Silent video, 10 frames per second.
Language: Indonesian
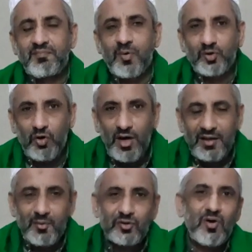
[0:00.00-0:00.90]

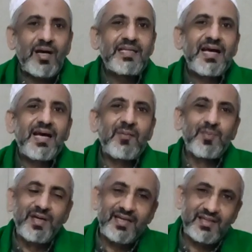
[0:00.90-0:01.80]
potongan-potongan yang
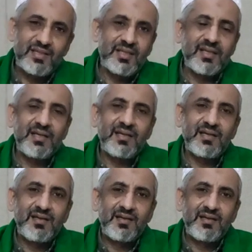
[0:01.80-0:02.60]
lebih kecil